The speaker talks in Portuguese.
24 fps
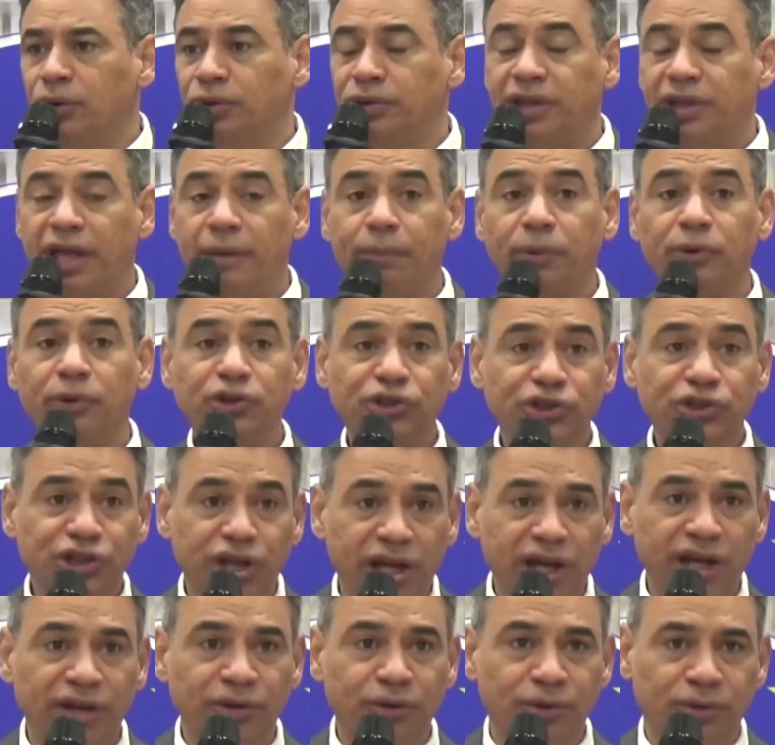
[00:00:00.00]
O templo
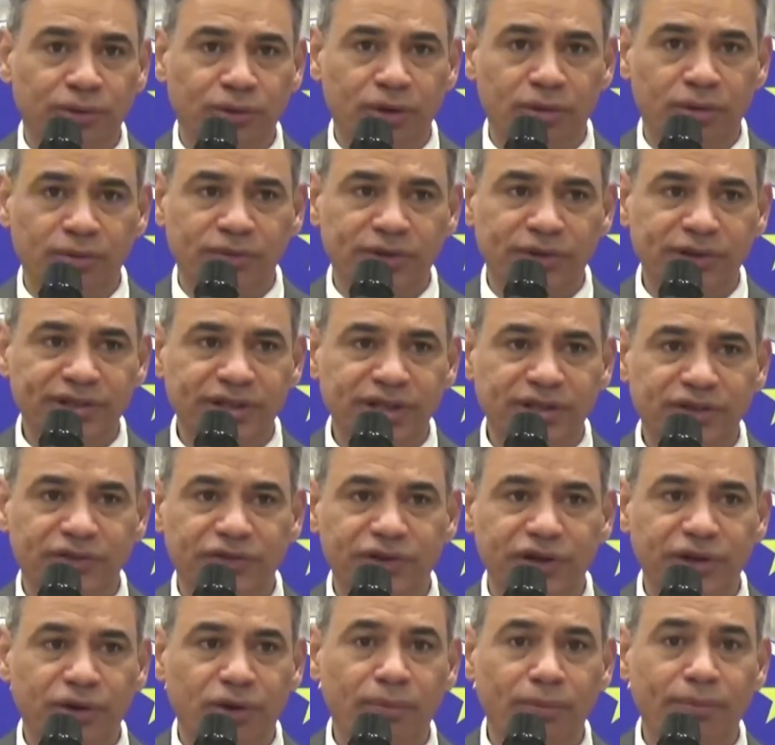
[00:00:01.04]
cheio, como
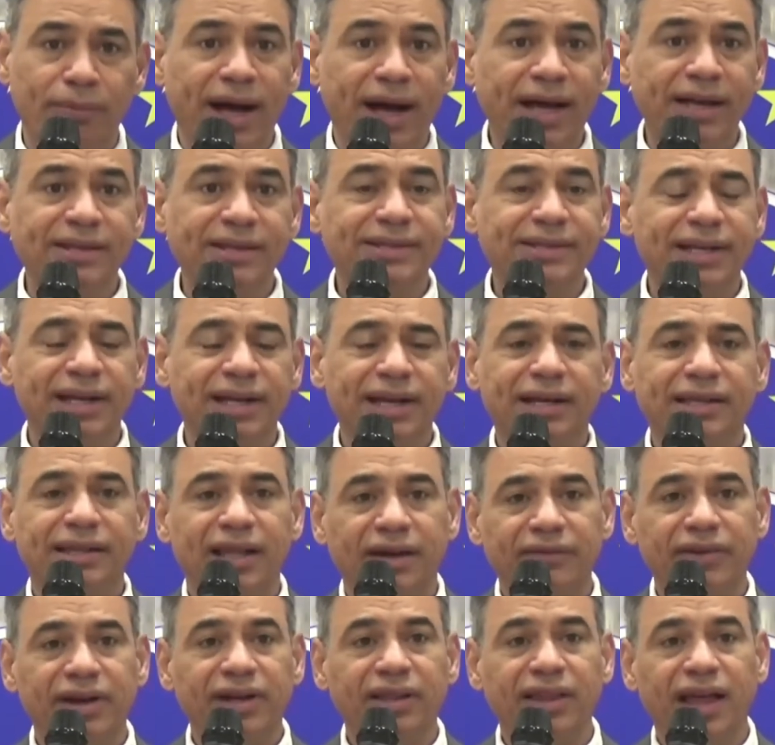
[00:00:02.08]
vocês viram, mas na